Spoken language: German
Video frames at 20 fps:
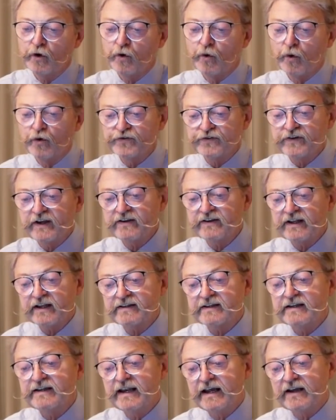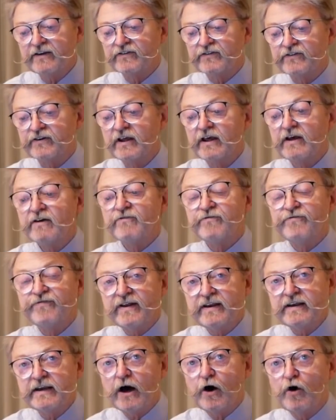Russland hat gelernt,
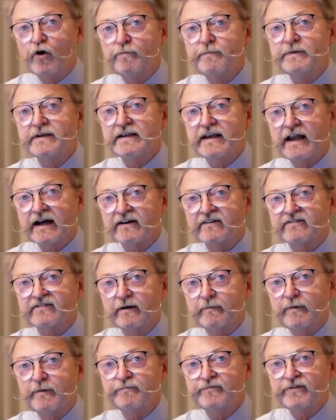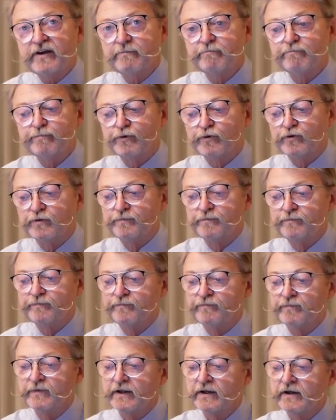wenn auch mit langsamem Tempo.
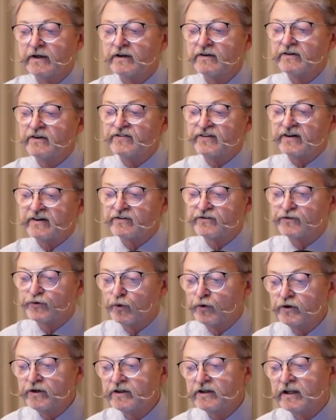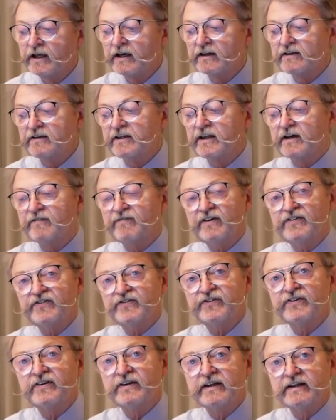Die Sanktionen, die der
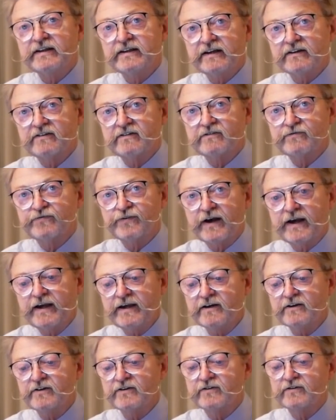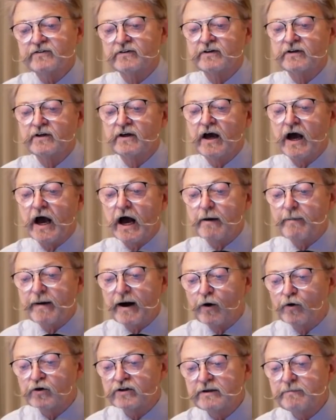Westen jetzt verhängt, aber
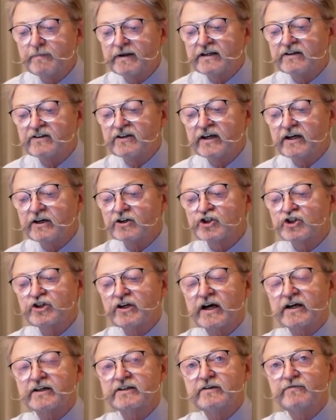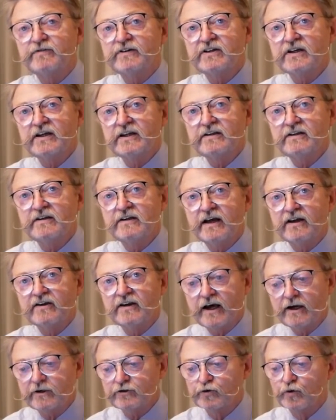auch die militärischen Aktivitäten der
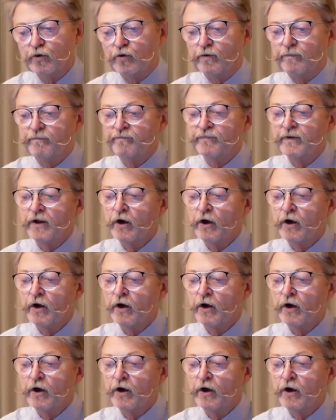NATO